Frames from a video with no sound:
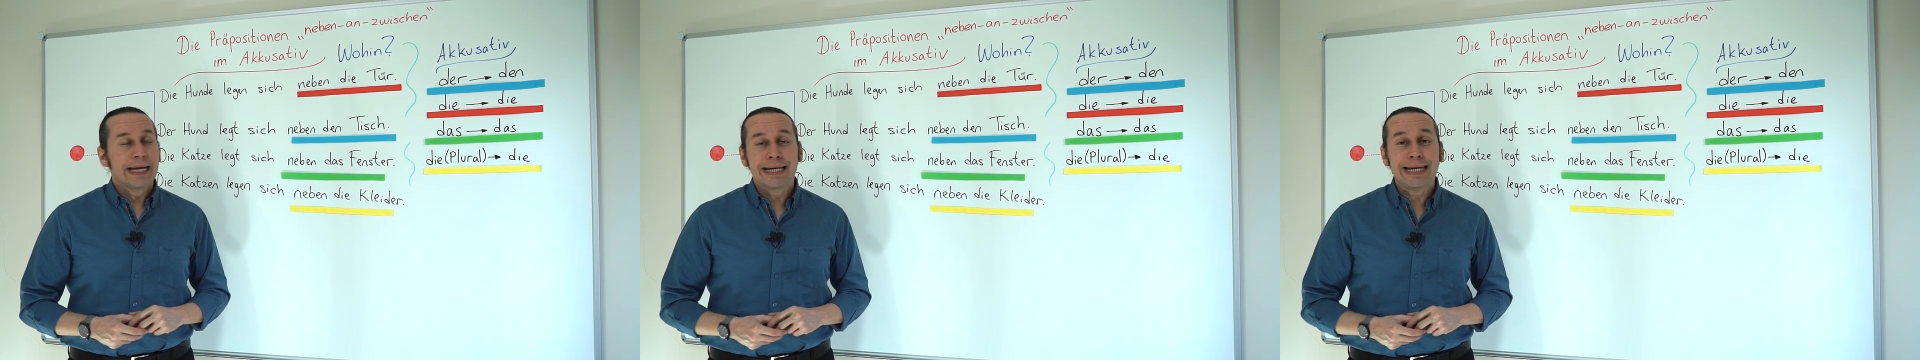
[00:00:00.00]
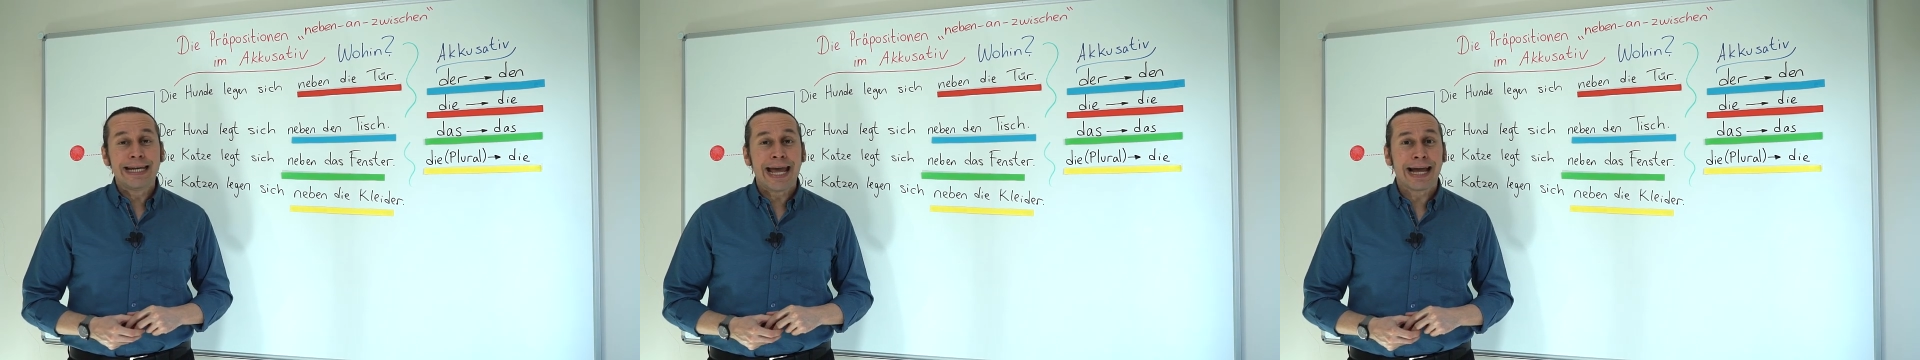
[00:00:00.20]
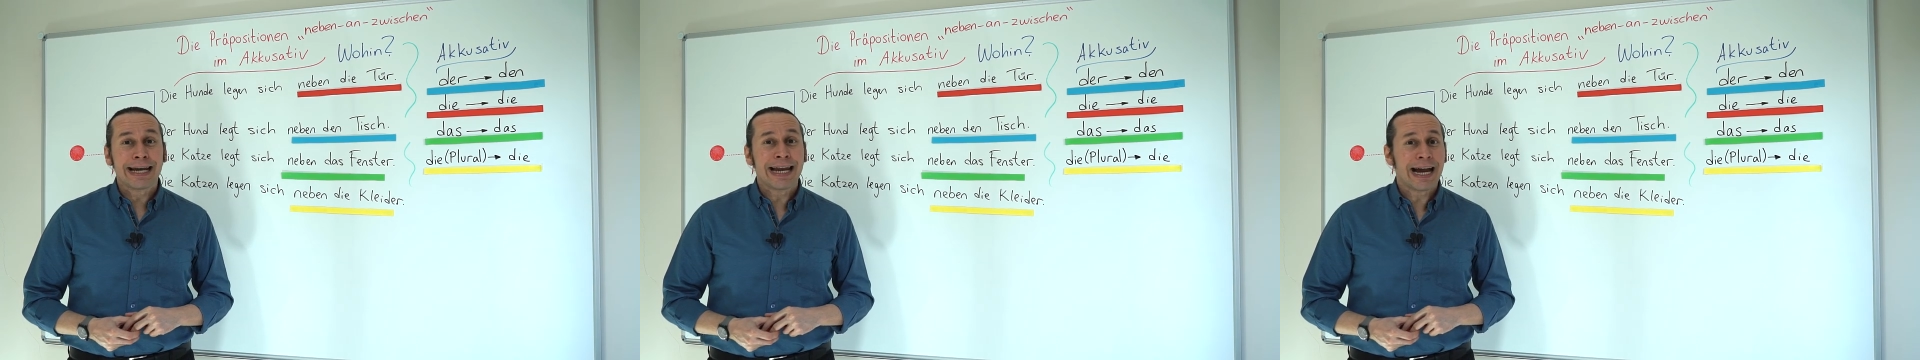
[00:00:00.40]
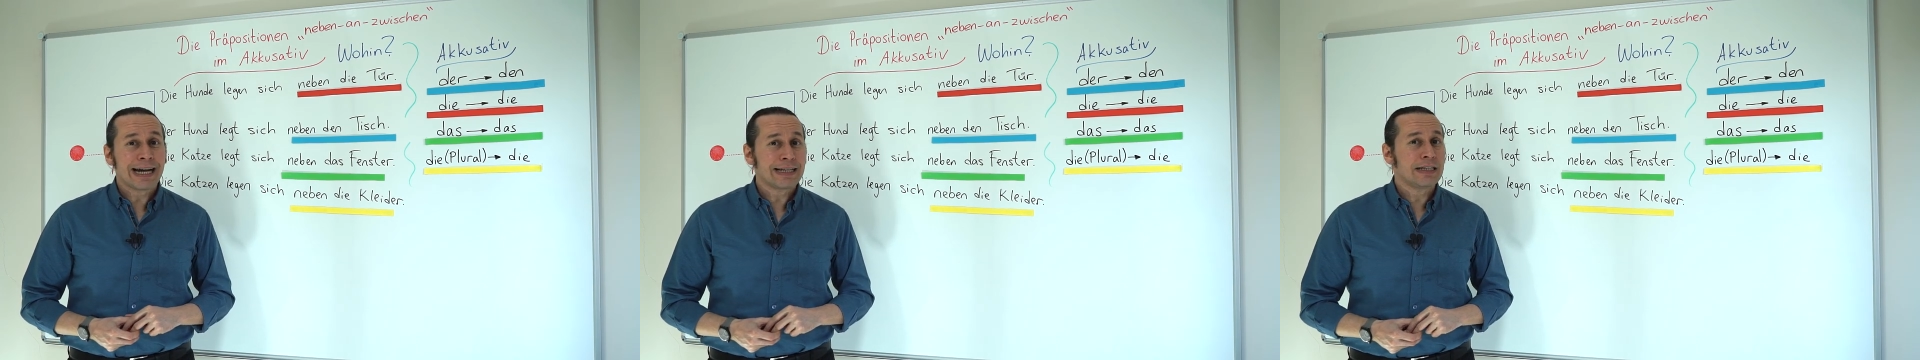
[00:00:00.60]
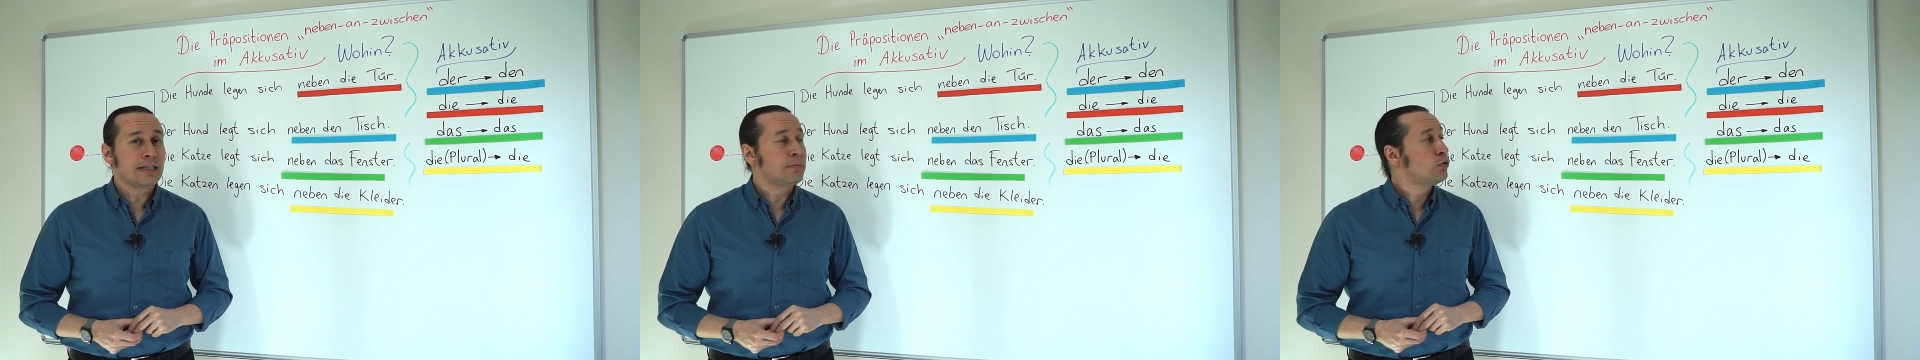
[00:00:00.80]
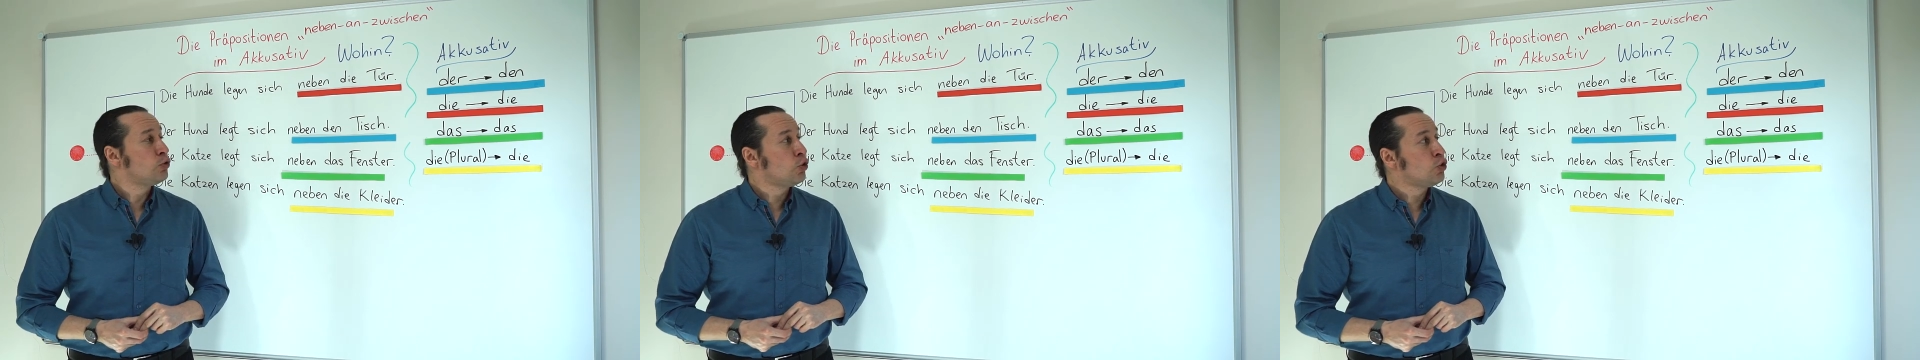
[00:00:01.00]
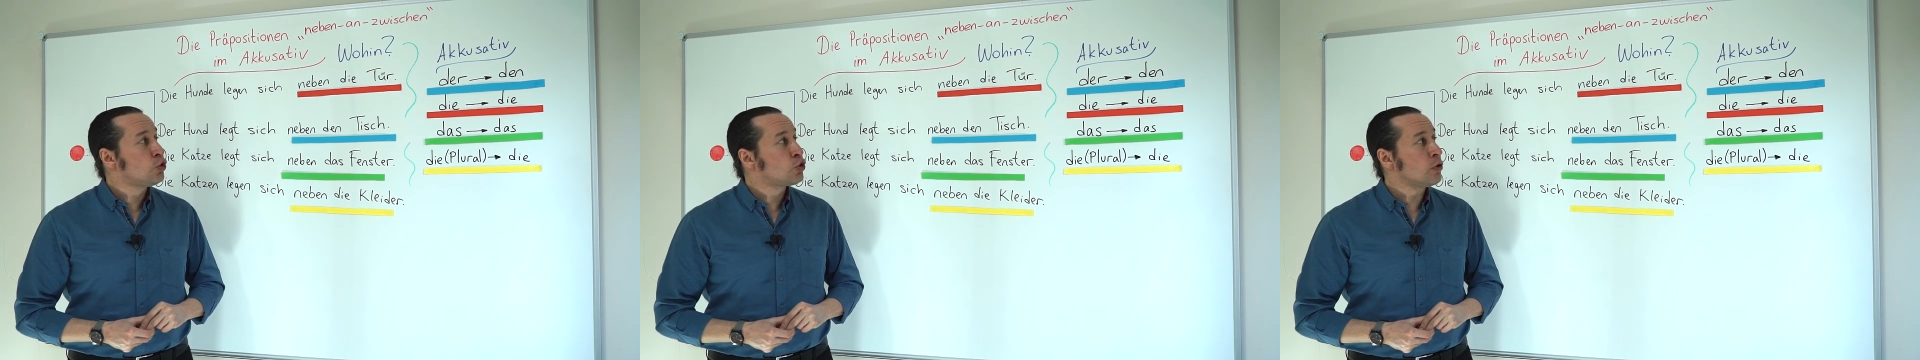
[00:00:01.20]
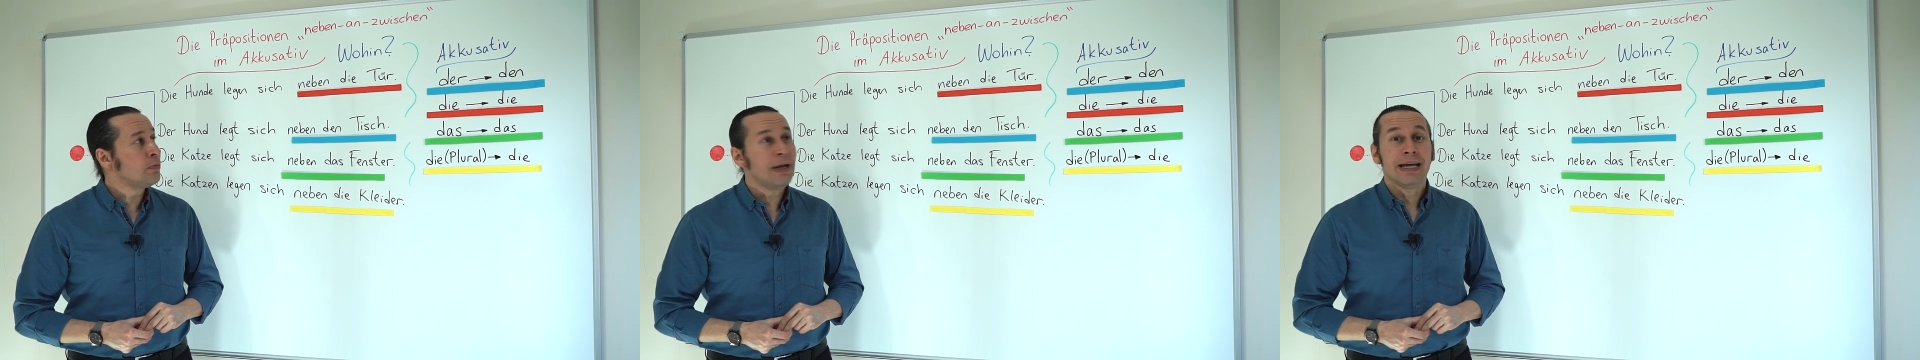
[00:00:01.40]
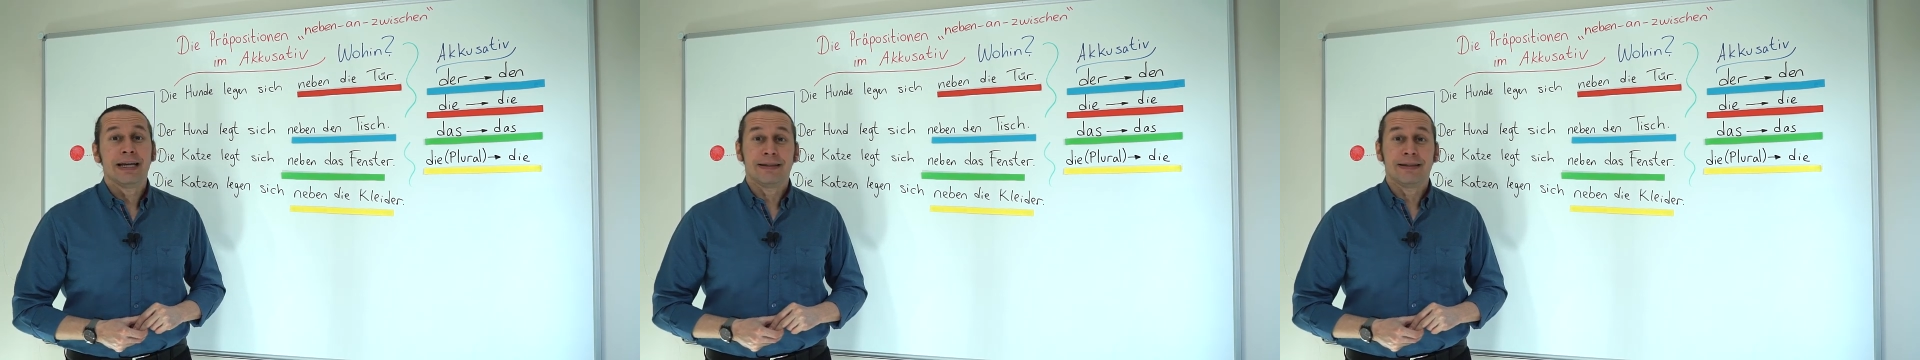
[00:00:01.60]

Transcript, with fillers: Ne neredeydi bu dönüşüm?